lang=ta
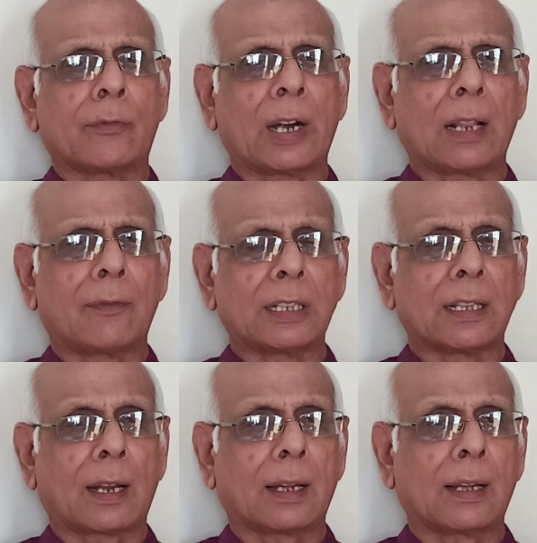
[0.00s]
வெள்ளம்
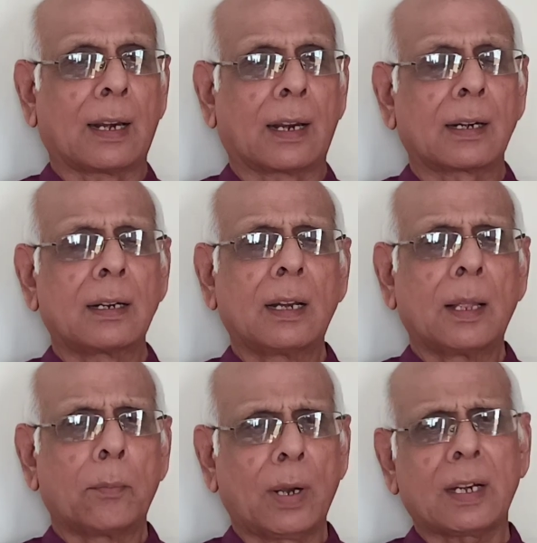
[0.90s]
வந்தாக்காங்கிறார்
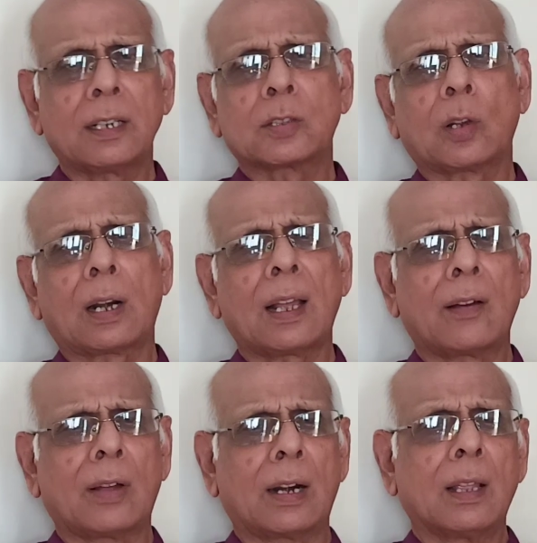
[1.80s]
மக்கள் சொல்கிற
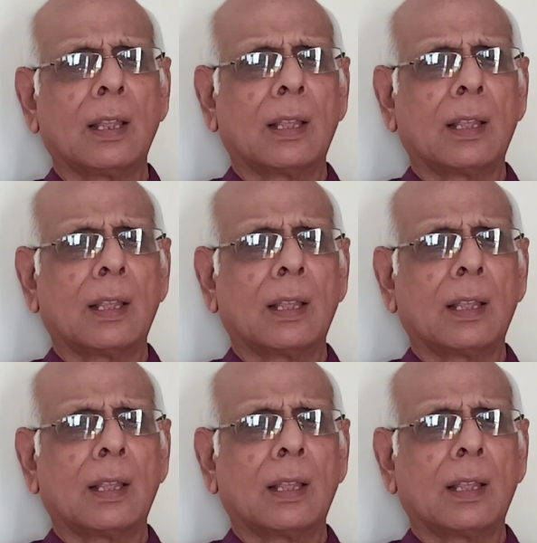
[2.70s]
அவர்